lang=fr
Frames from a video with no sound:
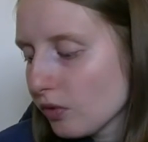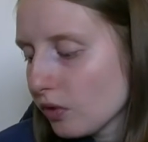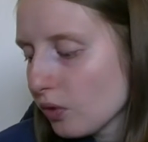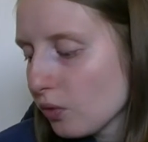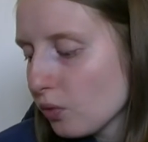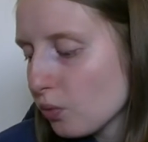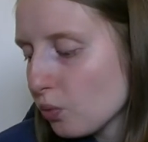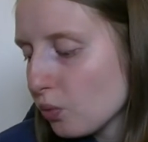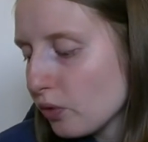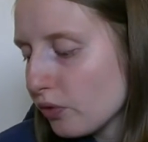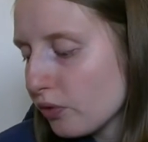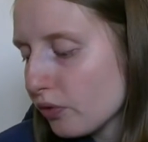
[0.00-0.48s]

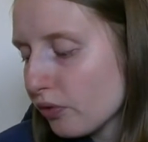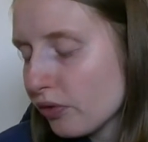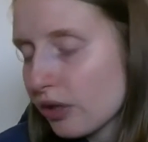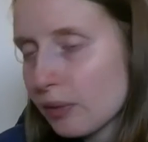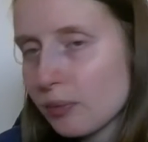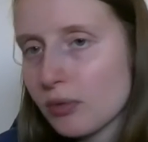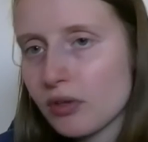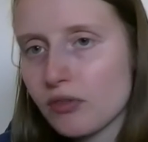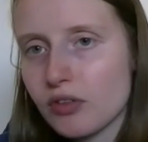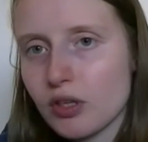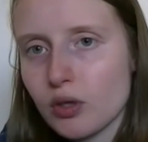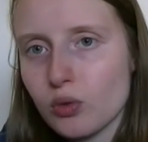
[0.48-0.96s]
où il faut
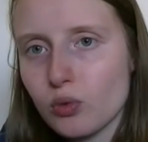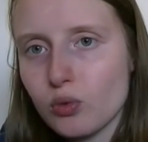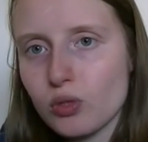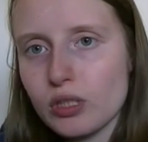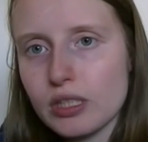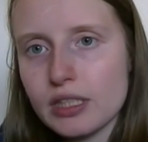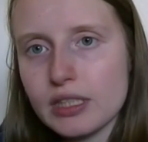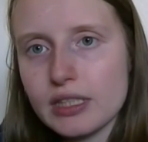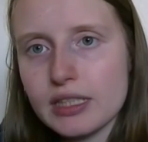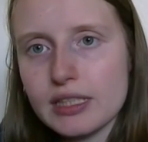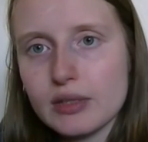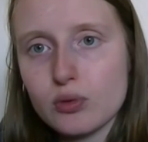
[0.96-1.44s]
vraiment avoir lu
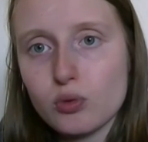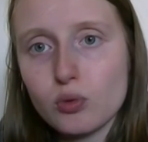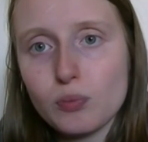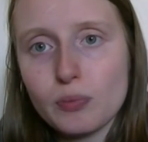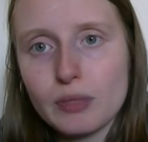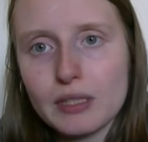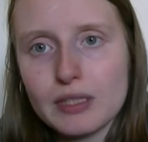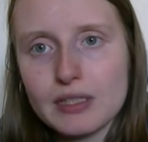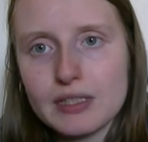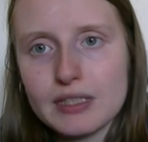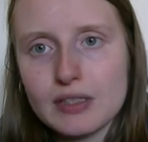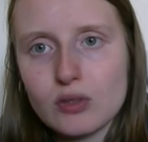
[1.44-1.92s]
les tomes
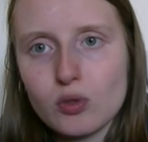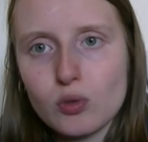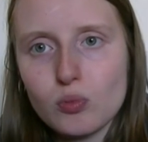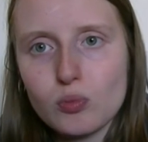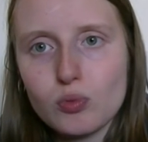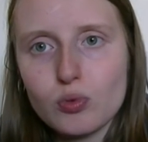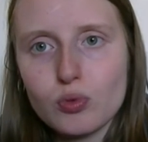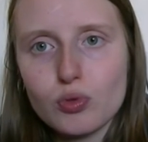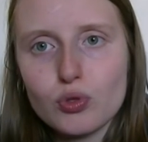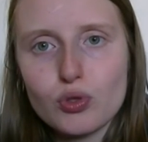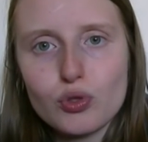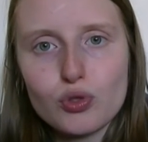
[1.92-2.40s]
précédents
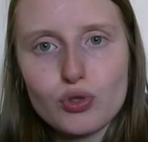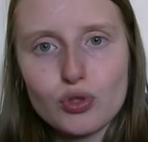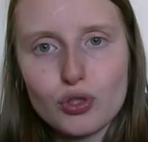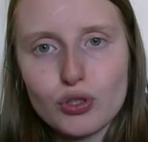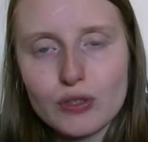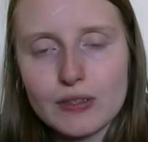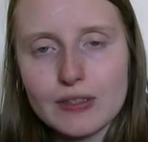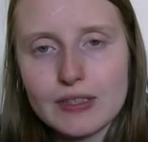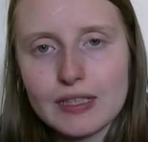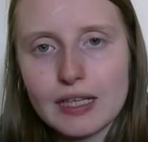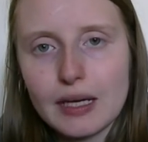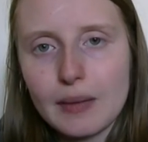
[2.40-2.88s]
pour s'en
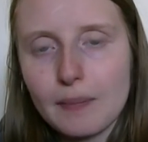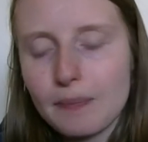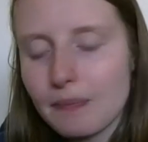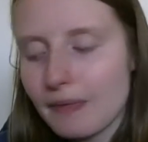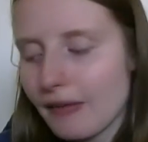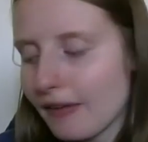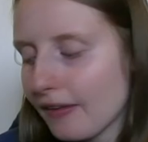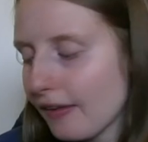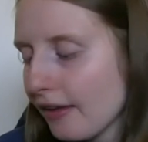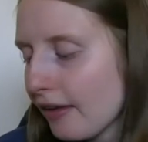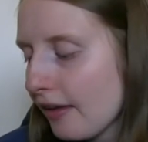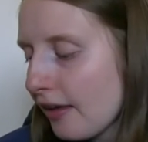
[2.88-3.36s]
sortir.
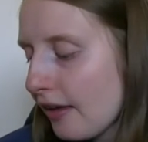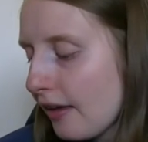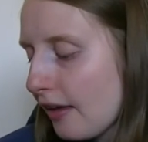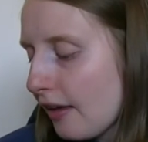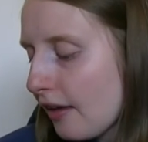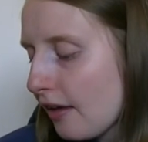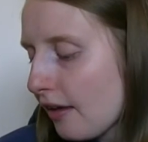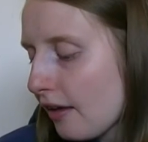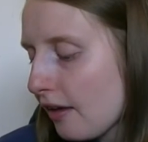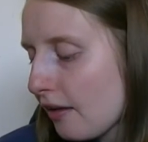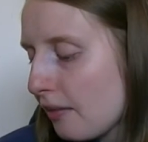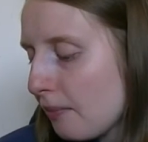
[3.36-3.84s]

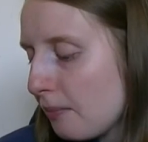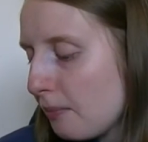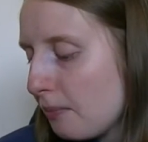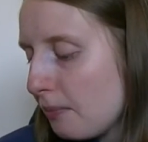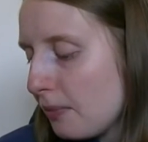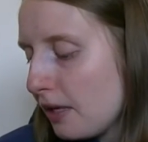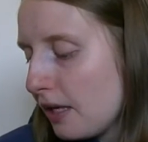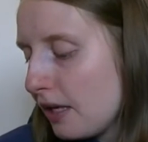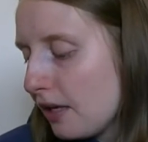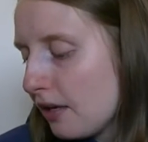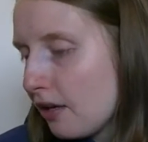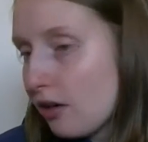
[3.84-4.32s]

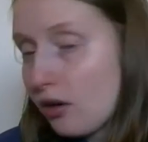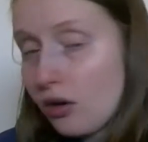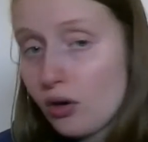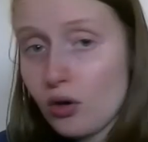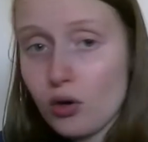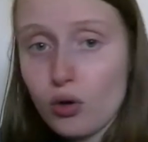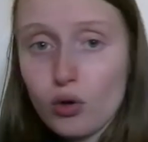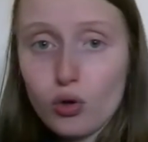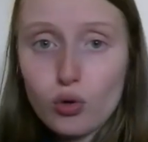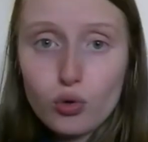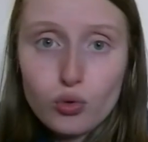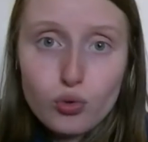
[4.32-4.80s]
Mais
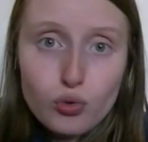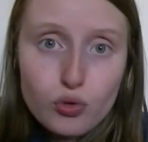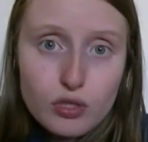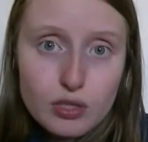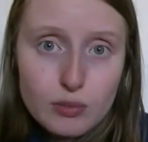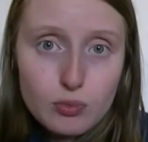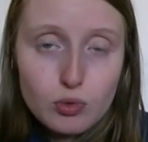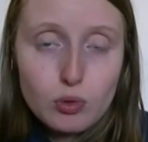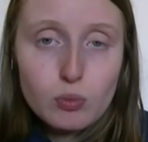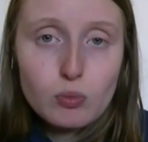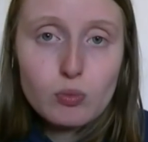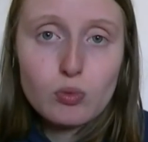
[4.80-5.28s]
euh, le
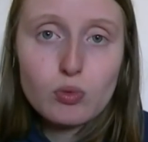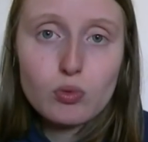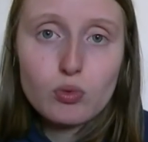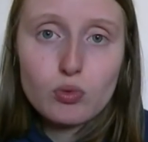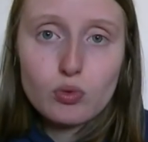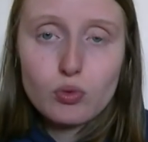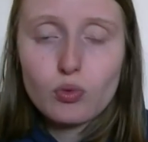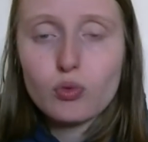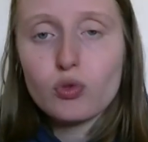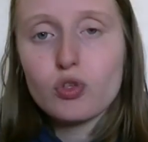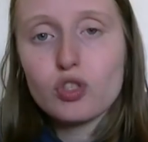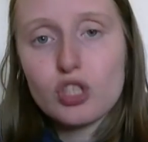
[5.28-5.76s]
deuxième tome,
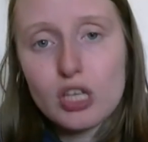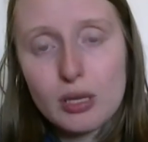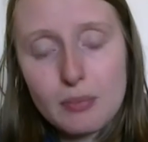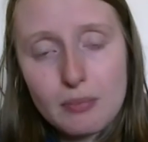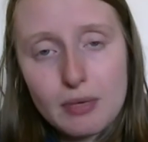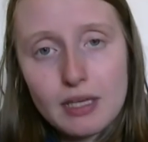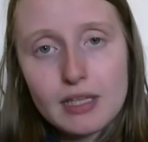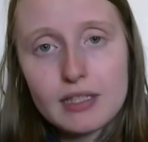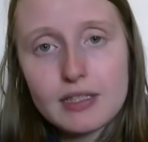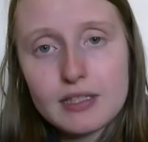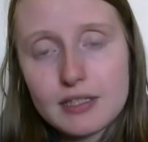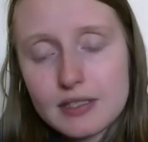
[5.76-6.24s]
donc
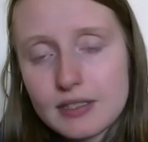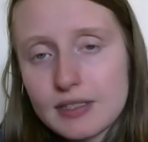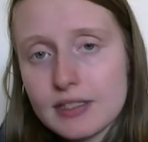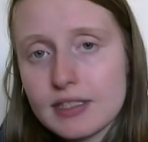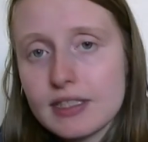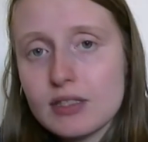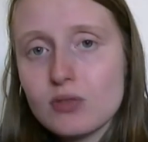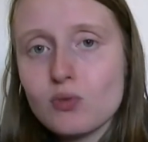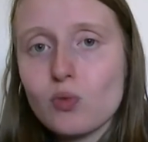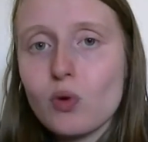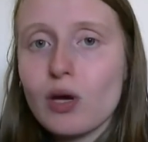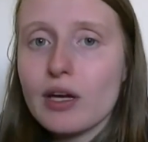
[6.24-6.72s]
Shaman
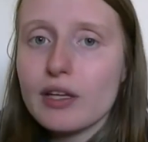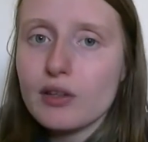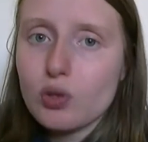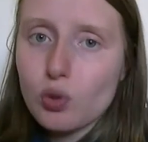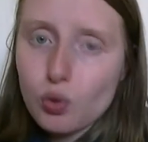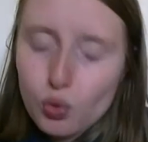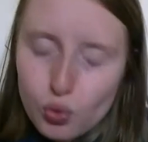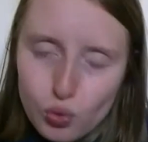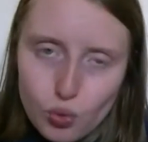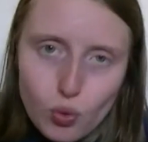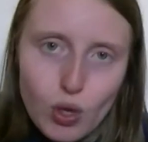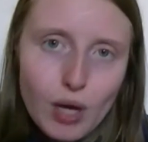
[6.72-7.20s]
ici, doit
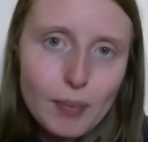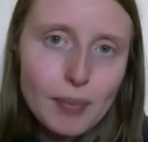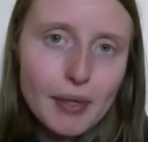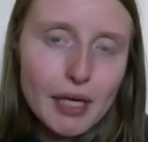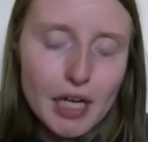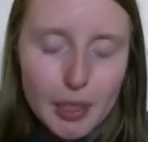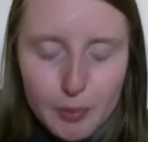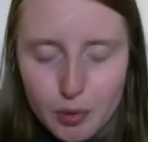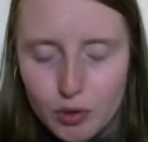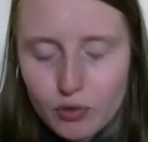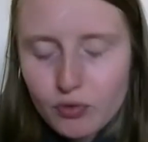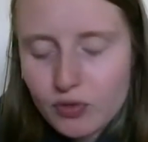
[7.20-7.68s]
être lu
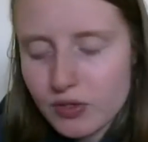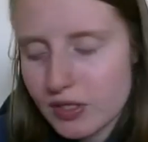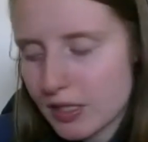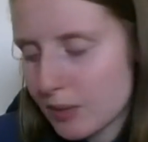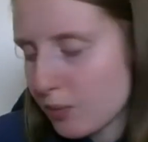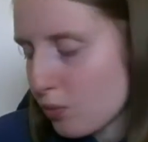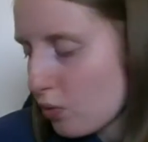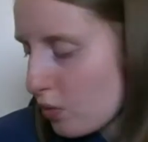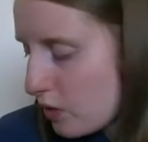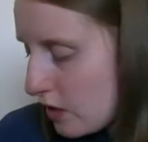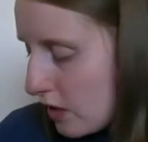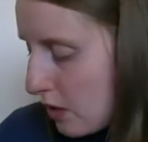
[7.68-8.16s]
après la
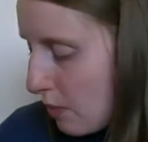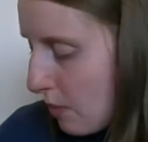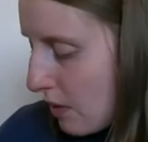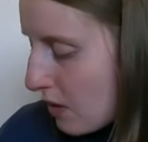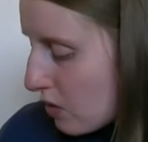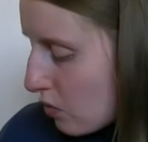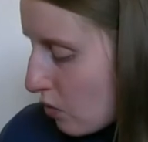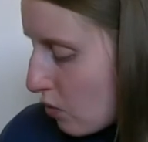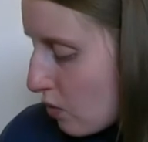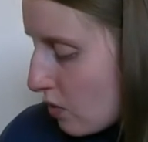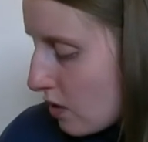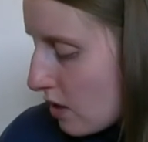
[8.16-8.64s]
prophétie maudite
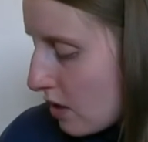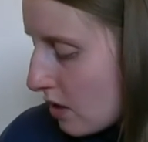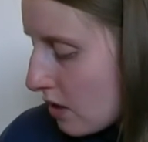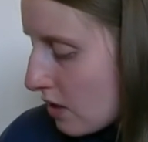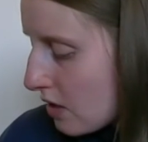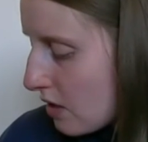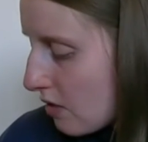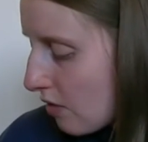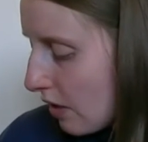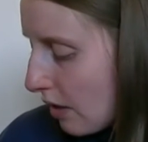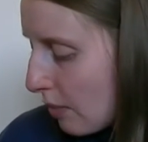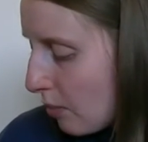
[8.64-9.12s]
parce que c'est
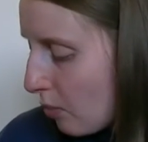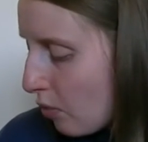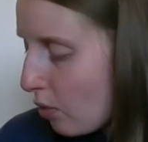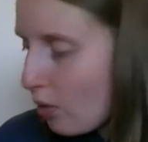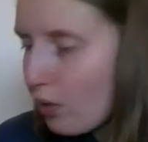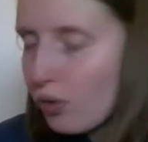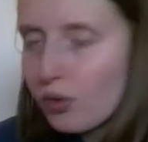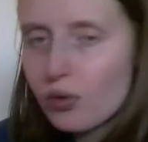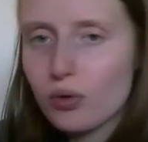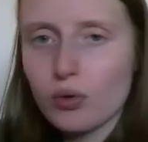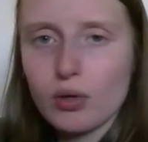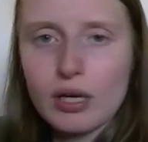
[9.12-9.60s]

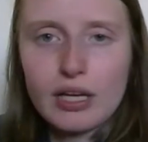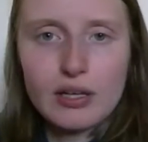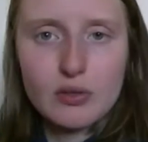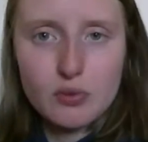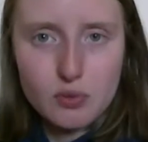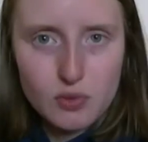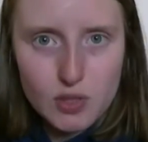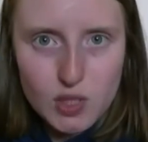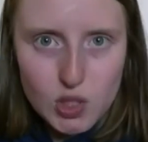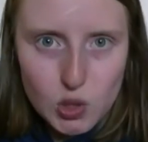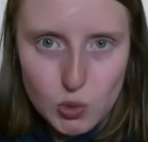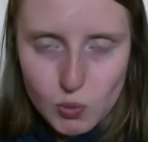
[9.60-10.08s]
vraiment euh, la
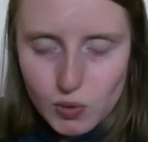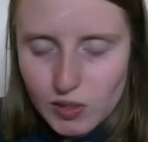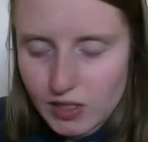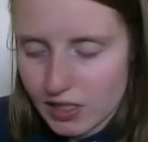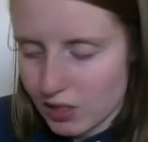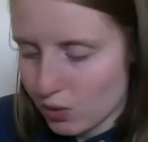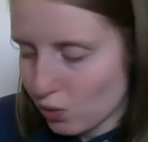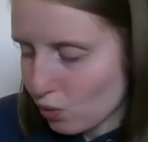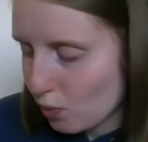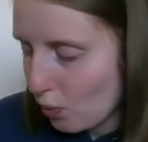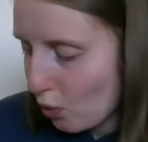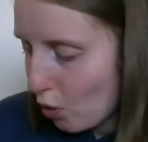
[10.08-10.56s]

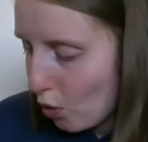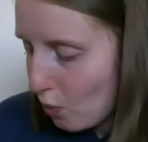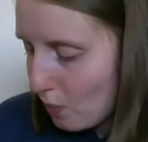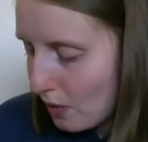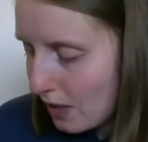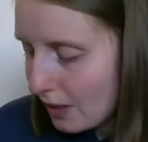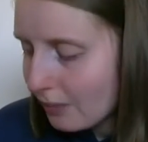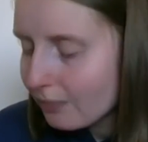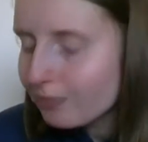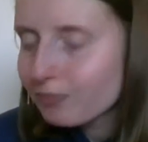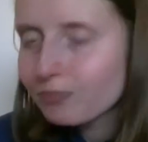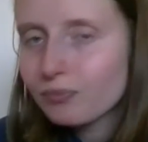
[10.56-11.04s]
continuité du
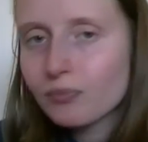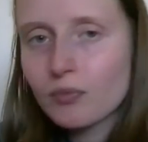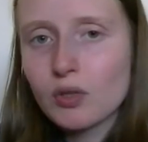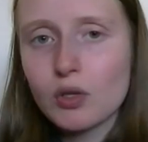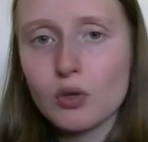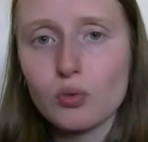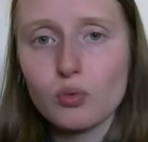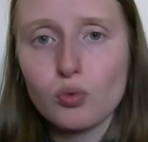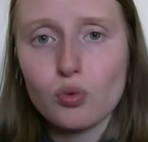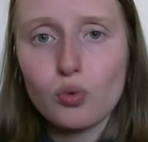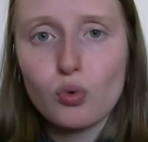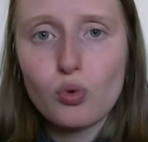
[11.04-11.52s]
premier.
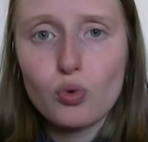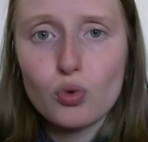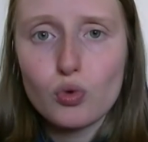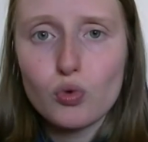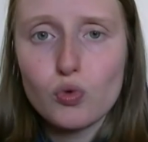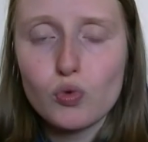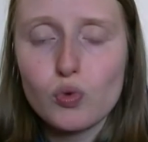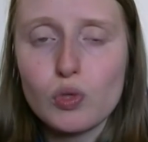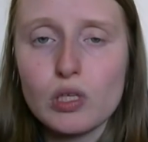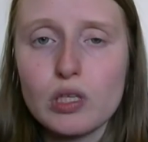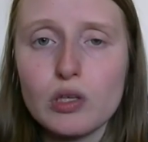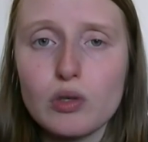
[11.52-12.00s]
Donc on
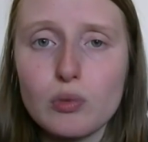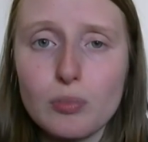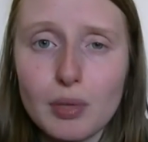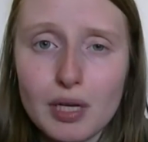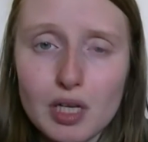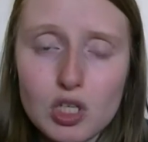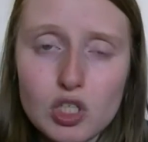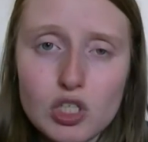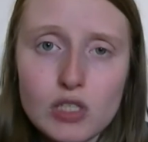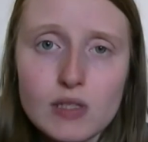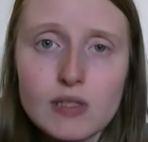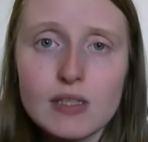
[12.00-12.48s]
suit euh,
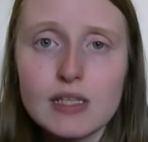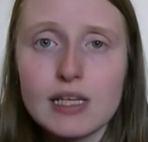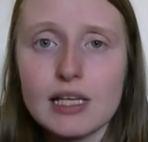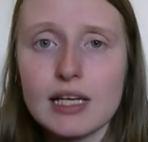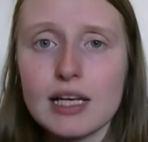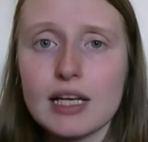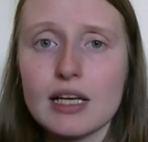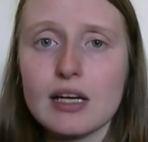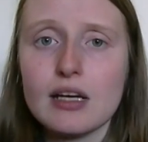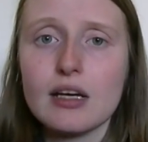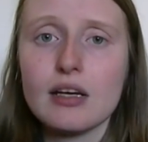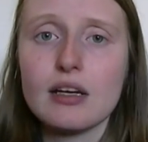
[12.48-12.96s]
Brigitte qui est
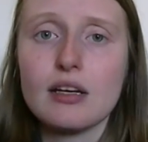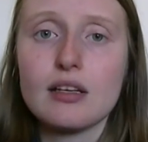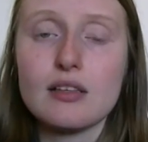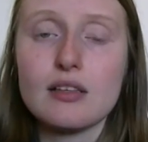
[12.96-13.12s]
la